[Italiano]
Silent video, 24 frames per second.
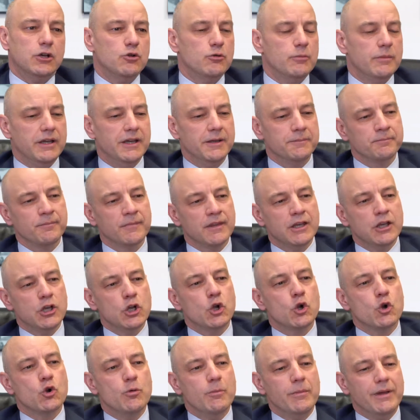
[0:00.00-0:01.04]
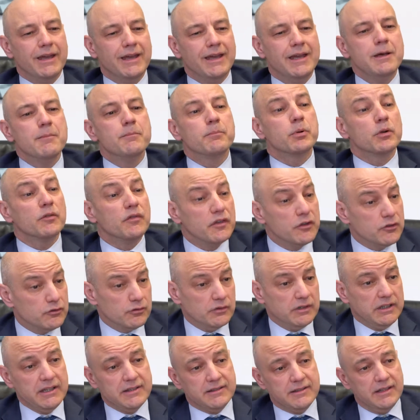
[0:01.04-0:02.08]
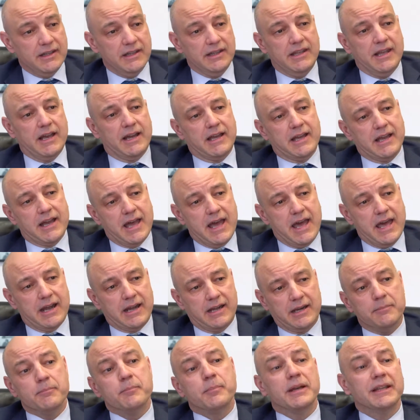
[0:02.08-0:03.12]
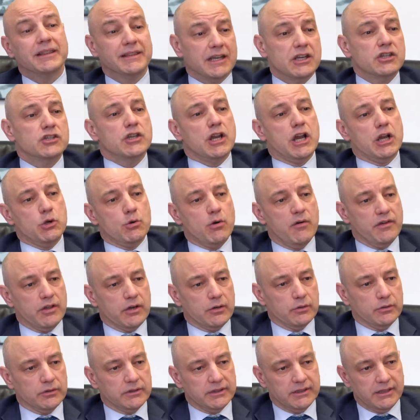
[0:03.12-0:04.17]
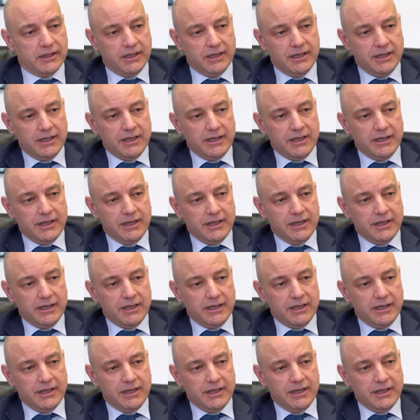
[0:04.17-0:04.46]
come, come professionisti degli HR, per tracciare nuove rotte.